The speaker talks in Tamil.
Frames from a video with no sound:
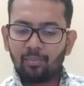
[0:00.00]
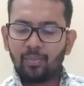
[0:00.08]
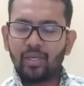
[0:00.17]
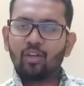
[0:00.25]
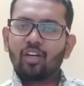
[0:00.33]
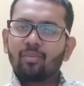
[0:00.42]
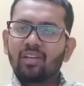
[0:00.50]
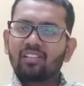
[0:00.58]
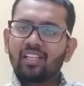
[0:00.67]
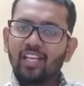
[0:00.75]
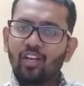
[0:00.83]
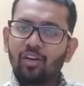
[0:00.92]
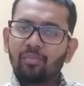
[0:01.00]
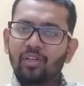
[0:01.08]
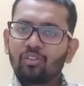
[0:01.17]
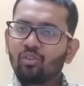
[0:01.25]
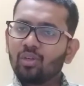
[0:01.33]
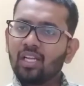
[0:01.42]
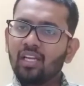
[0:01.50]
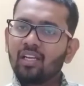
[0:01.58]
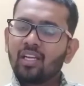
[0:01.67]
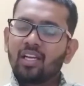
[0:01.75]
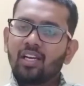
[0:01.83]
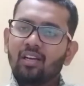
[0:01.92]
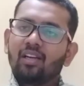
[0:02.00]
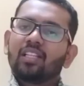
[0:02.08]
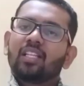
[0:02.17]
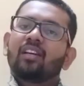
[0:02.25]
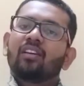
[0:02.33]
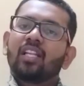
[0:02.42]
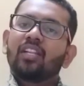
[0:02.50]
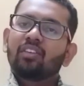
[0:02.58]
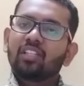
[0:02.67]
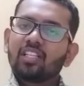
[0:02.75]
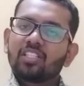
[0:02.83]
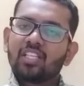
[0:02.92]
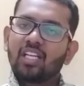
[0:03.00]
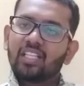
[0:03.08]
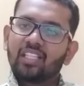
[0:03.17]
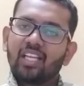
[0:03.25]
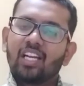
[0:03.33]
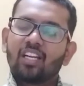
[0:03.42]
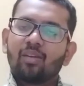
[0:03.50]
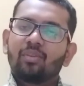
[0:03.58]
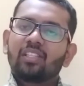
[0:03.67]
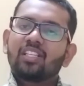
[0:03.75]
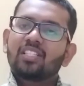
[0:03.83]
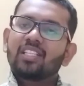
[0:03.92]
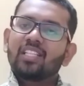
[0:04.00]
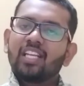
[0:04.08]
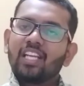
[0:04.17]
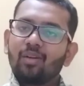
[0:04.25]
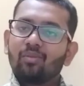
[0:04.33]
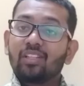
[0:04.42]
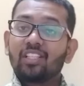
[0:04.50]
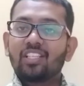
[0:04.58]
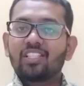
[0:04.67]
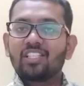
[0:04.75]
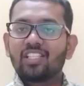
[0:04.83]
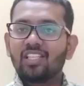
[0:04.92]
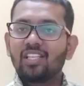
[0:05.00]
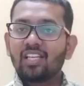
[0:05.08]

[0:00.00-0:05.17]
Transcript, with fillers: பெண்ணோட மனசுல ஹீரோயின் மனசுல அந்த இது வந்துருச்சு அந்த இறக்கம் வந்துருச்சு அந்த ஈரம் வந்துருச்சு